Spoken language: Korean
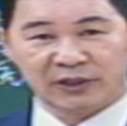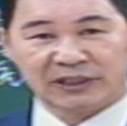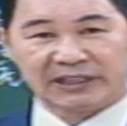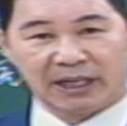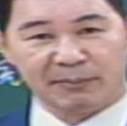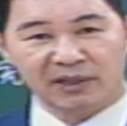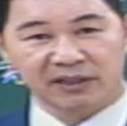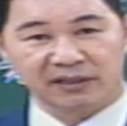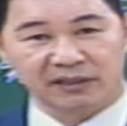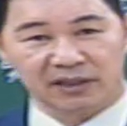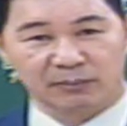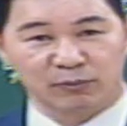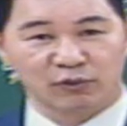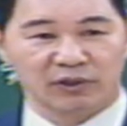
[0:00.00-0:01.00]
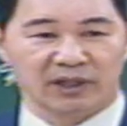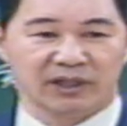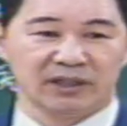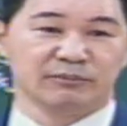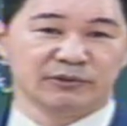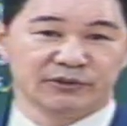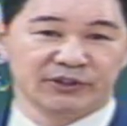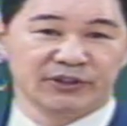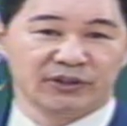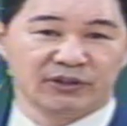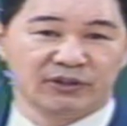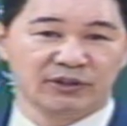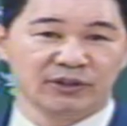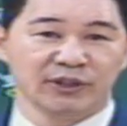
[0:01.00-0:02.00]
라면을 끓여 먹으려
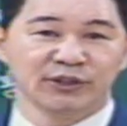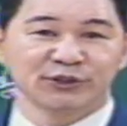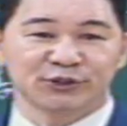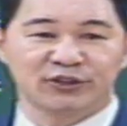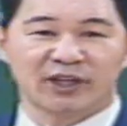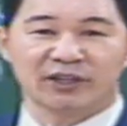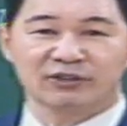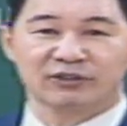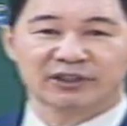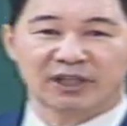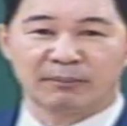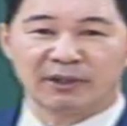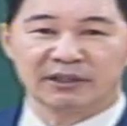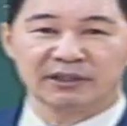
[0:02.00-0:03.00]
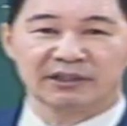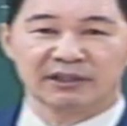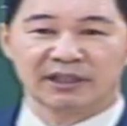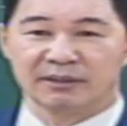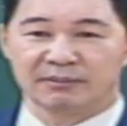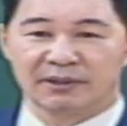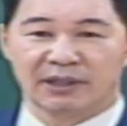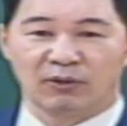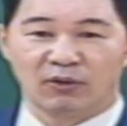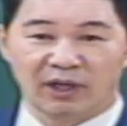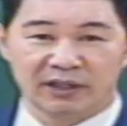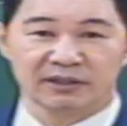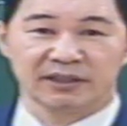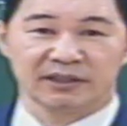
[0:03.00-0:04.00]
그러면요. 초등학교 3학년 지나야 됩니다.
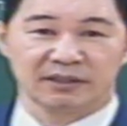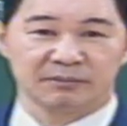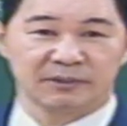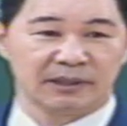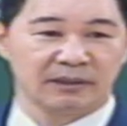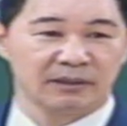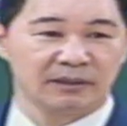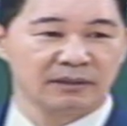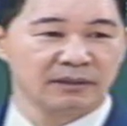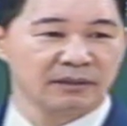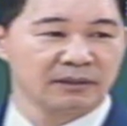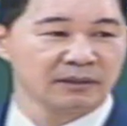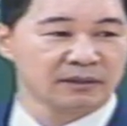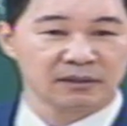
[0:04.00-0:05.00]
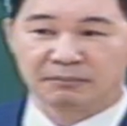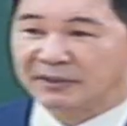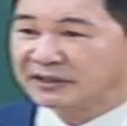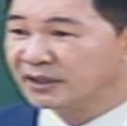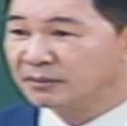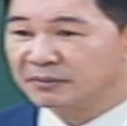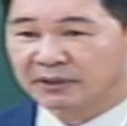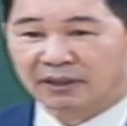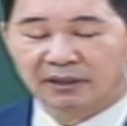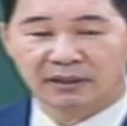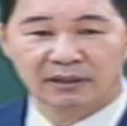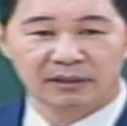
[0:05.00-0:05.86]
5학년 돼야 됩니다. 그럼 몇 살입니까?